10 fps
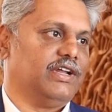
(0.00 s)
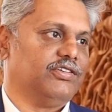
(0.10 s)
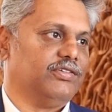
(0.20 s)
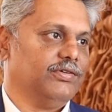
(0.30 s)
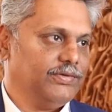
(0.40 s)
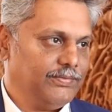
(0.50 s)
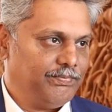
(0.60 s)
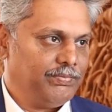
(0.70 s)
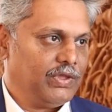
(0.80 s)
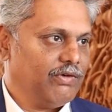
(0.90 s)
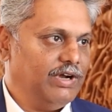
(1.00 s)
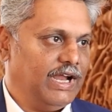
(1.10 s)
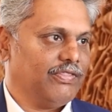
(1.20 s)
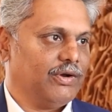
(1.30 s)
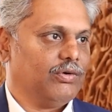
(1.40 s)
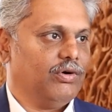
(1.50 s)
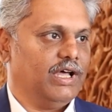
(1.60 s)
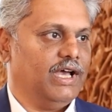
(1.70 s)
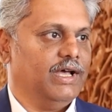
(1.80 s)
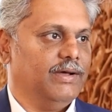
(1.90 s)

ట్రస్ట్ వీళ్ళందరూ కూడా